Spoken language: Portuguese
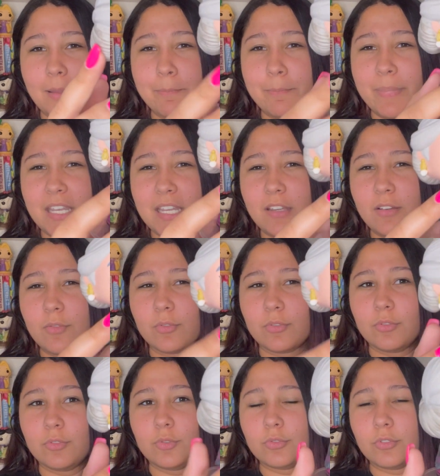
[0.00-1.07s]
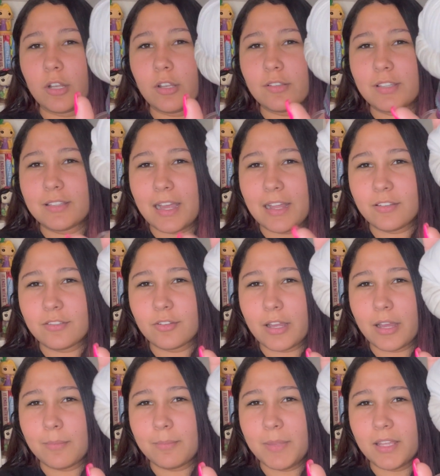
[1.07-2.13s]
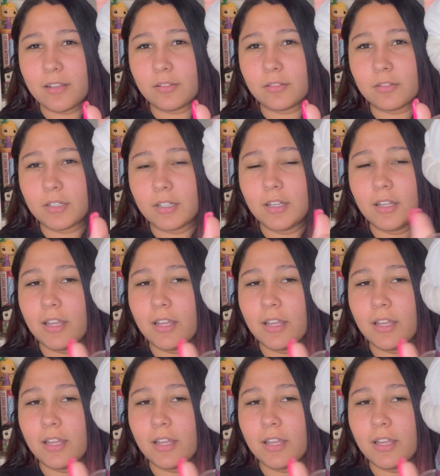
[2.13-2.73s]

brinco, tudo, olha os detalhes do cabelo.